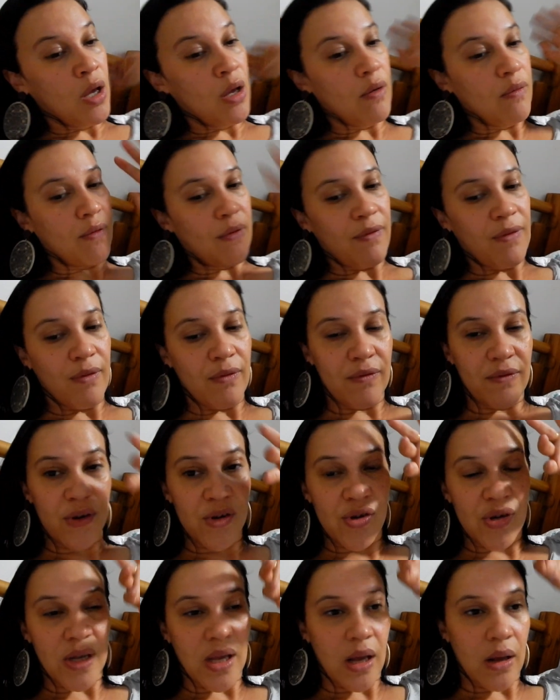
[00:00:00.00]
Eu vou ver um
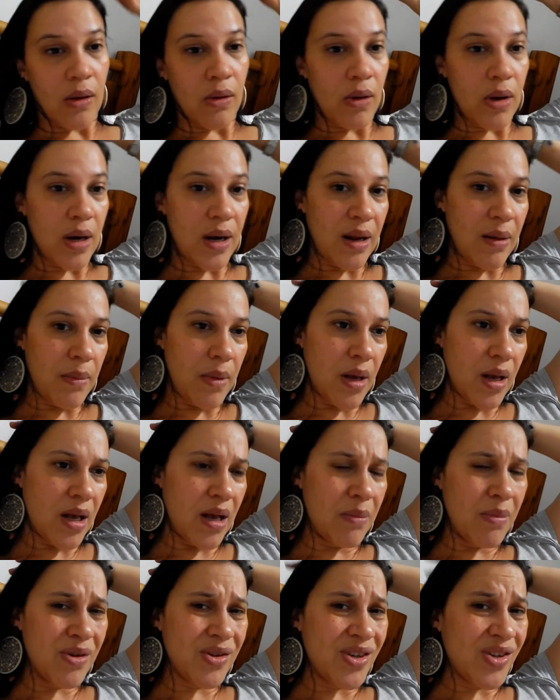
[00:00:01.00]
vídeo aqui agora na minha
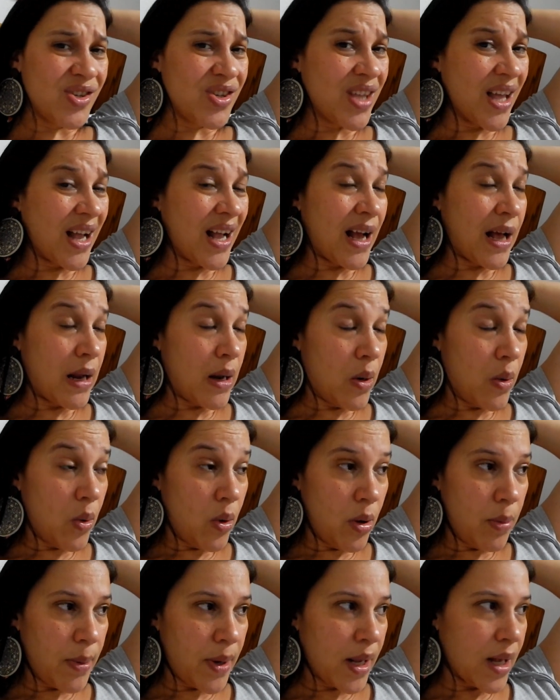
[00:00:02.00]
cama, gente, tá
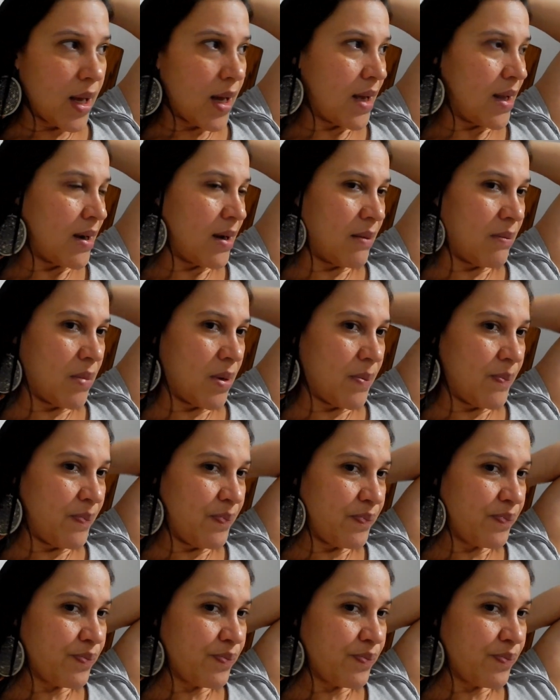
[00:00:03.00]
calor pra caramba.